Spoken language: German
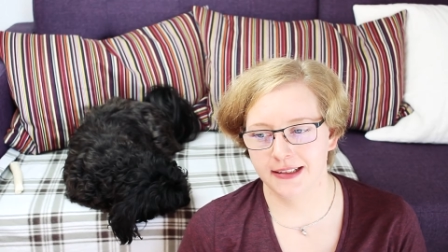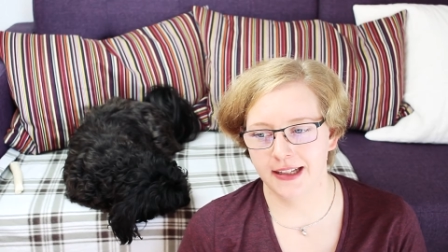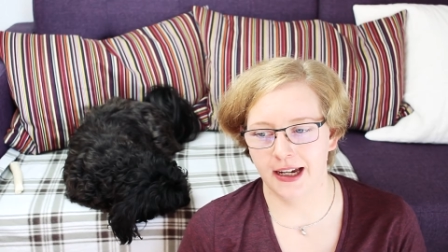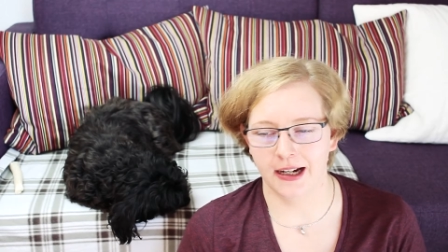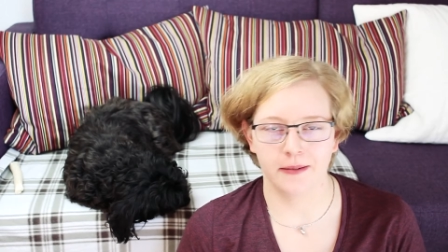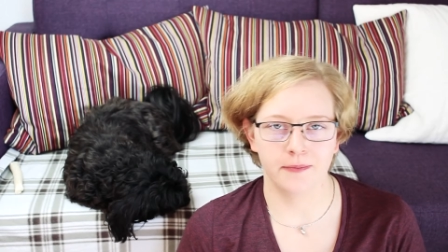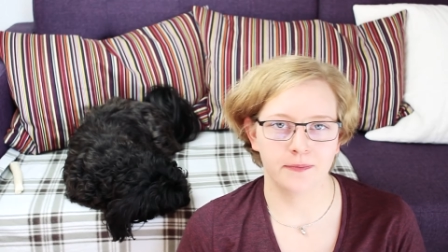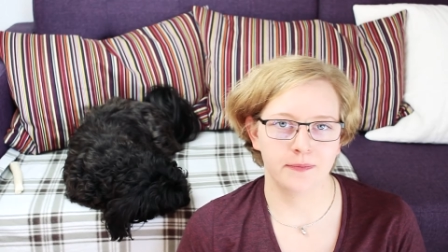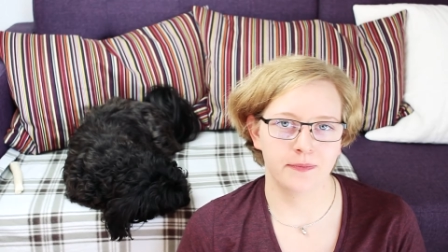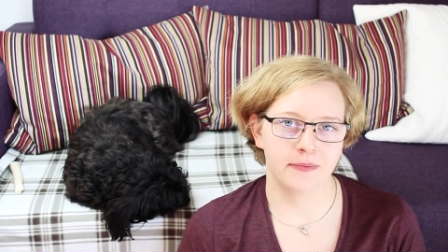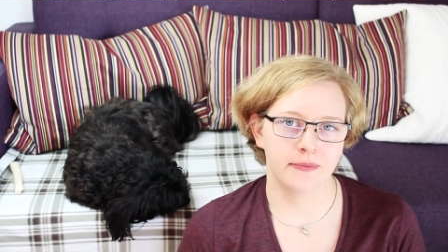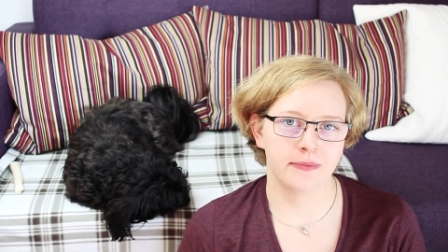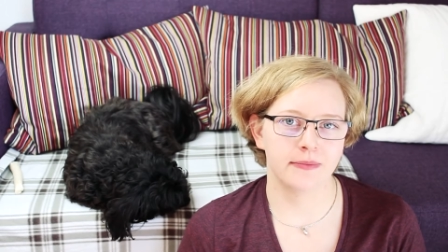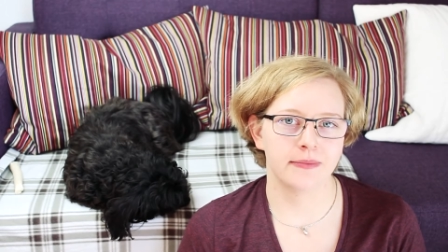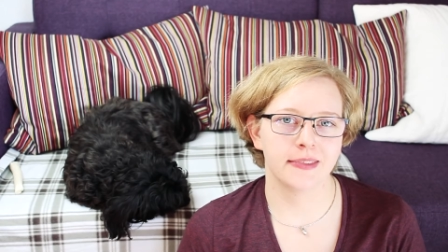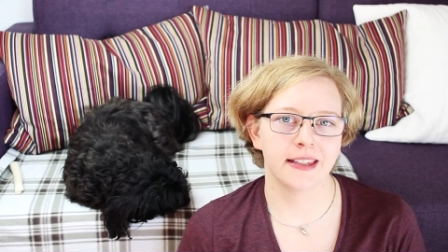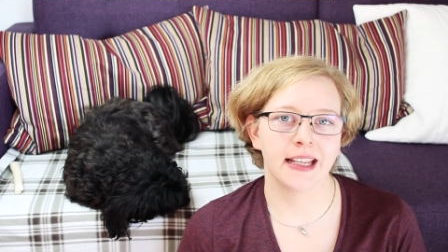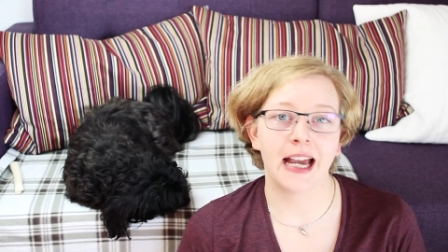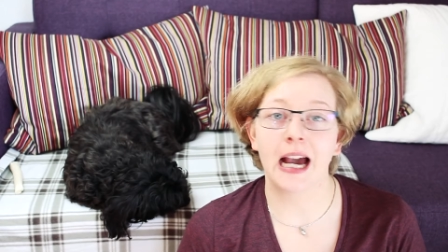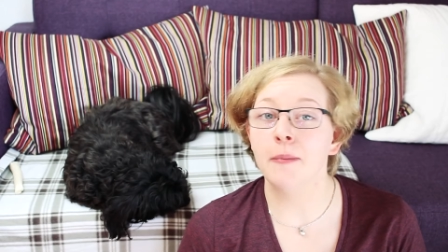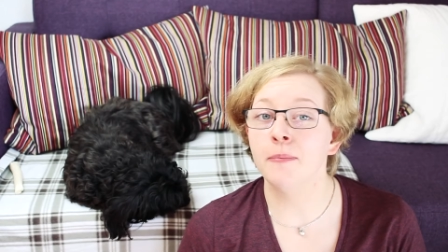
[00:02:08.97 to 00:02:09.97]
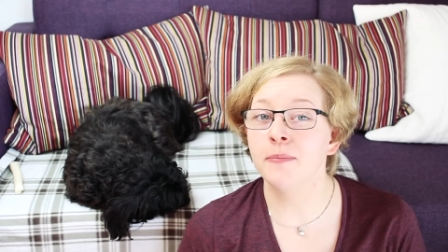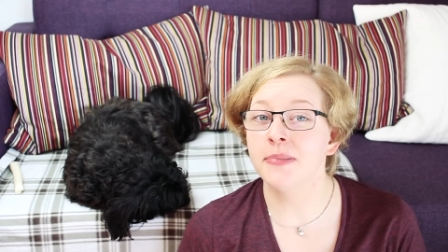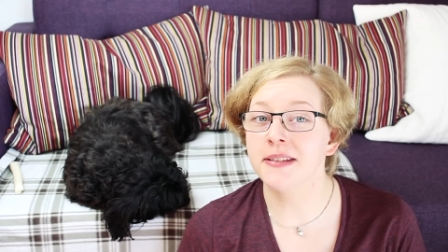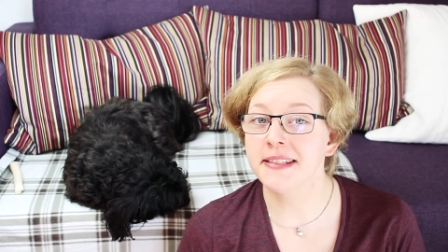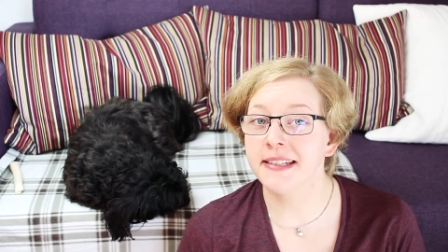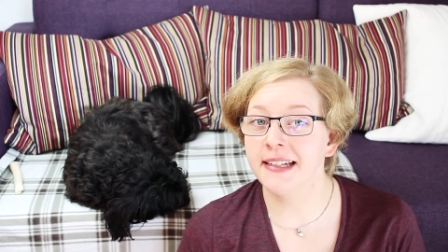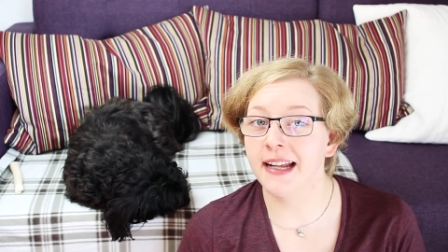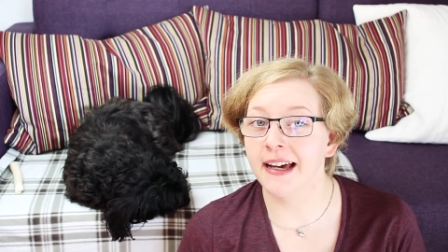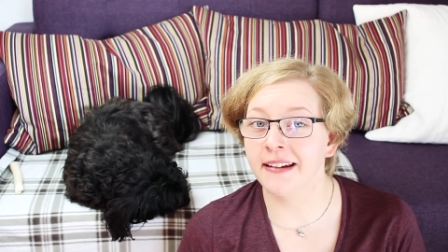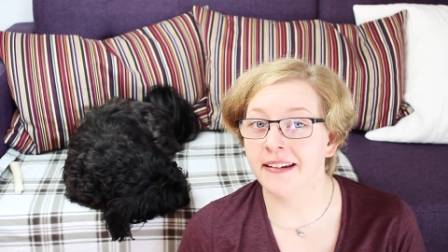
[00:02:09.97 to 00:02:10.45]
Ja, kam ein
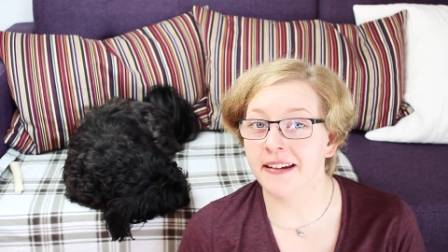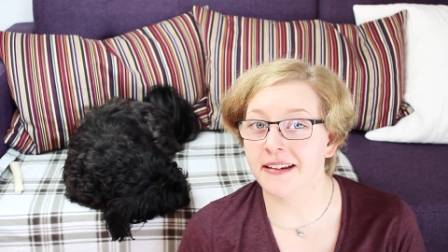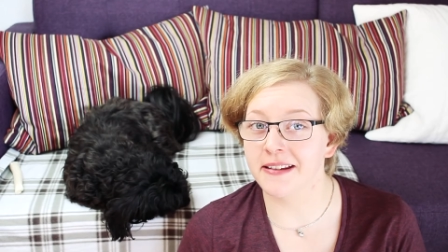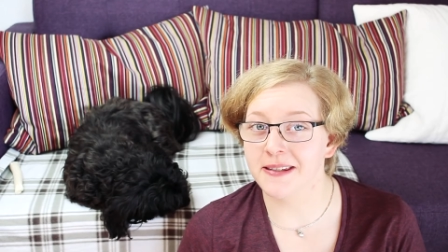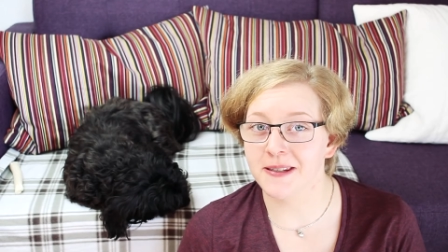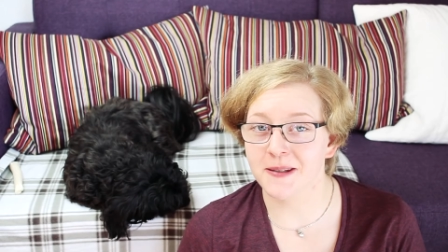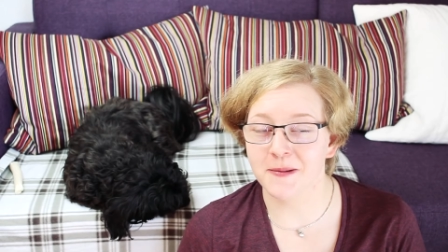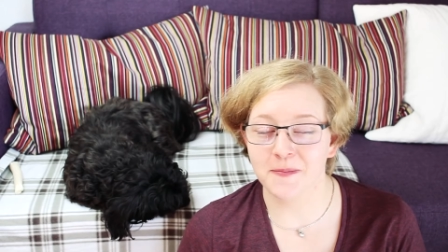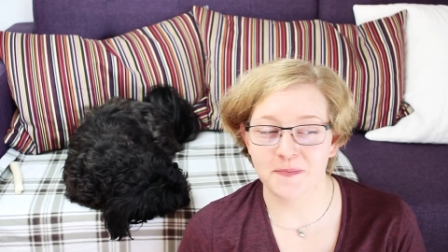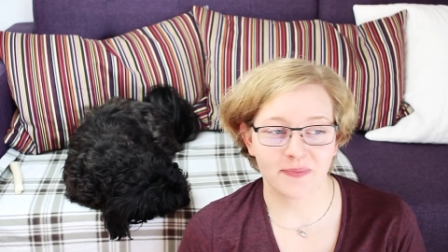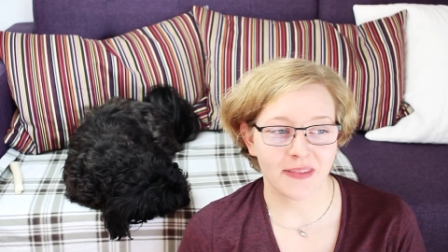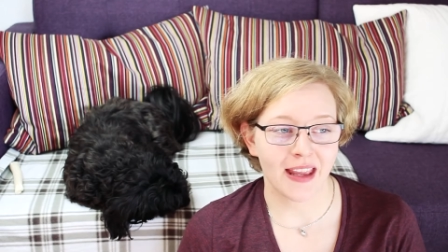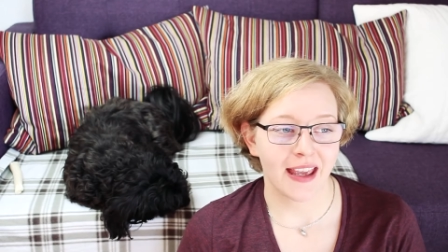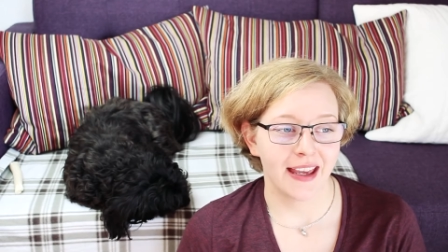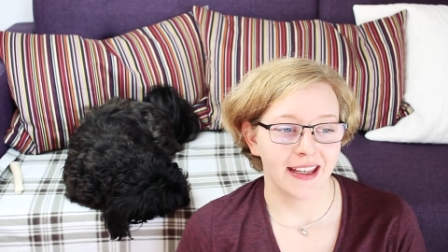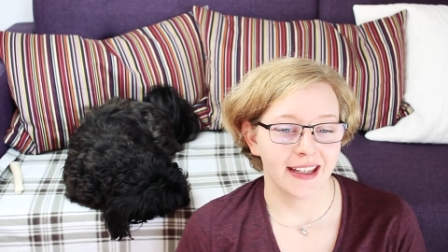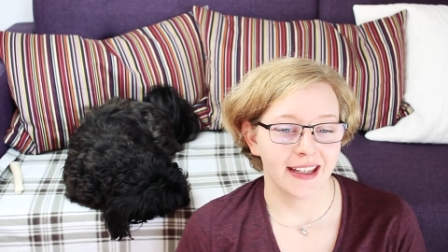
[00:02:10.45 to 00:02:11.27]
bisschen anders.